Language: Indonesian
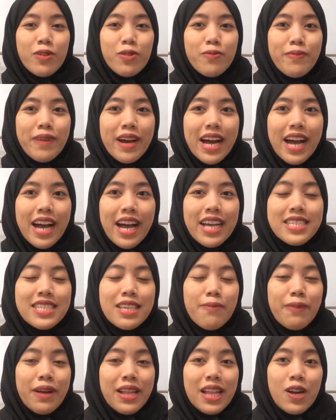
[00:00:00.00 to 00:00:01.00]
rumah
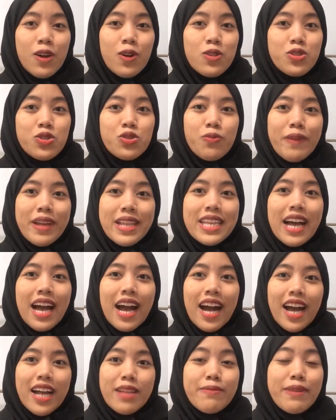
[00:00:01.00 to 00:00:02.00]
si para konsumen yang
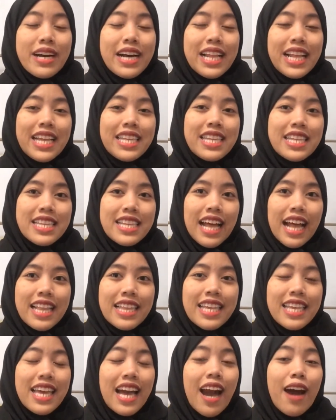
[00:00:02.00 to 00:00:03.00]
akan mengkredit
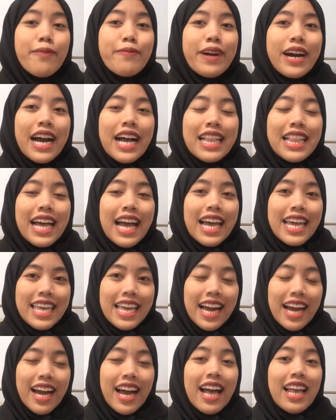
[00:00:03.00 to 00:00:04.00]
tadi apakah
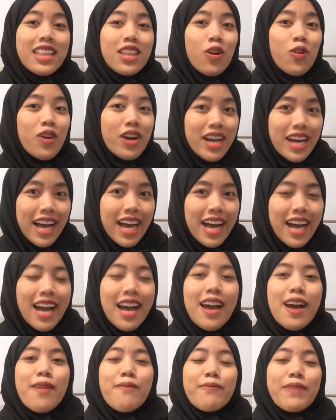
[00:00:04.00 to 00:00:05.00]
layak atau enggak
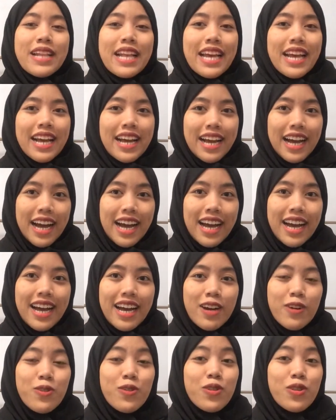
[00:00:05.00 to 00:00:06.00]
mereka
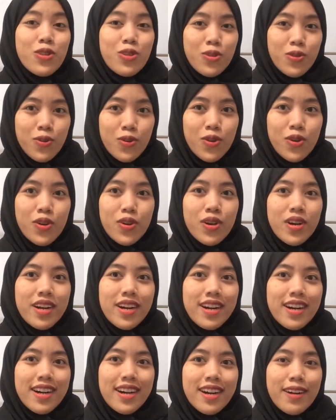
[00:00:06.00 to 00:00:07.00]
untuk
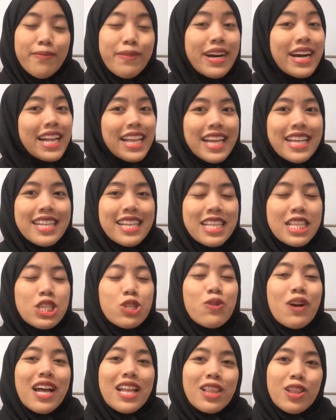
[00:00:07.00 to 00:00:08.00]
e, mengkredit
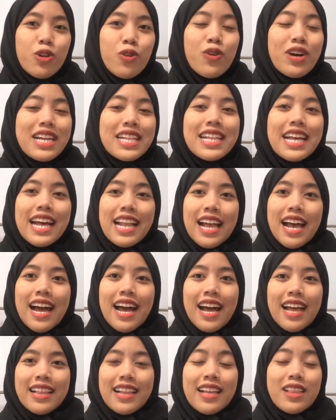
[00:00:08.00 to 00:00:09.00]
suatu
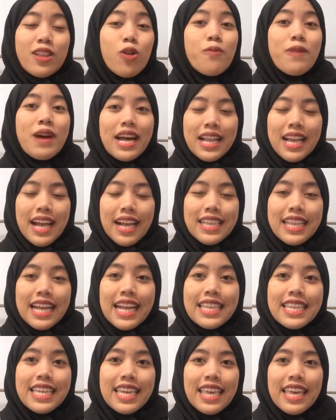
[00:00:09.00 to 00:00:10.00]
kendaraan atau barang
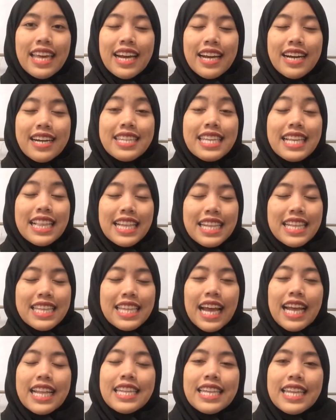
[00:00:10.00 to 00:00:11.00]
tadi ke dealer
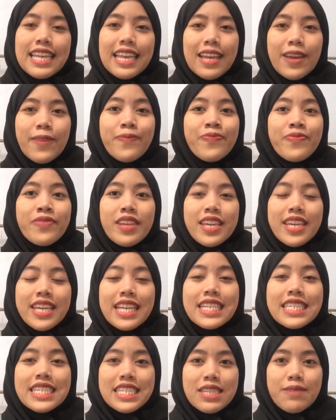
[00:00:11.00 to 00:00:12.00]
tadi.
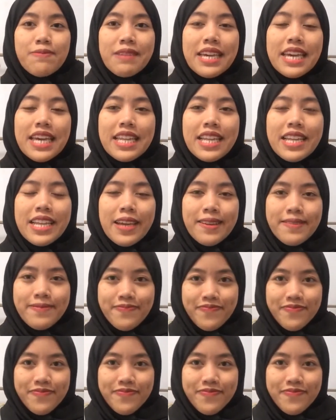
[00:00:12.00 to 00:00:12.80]
Jadi sistemnya gini nih.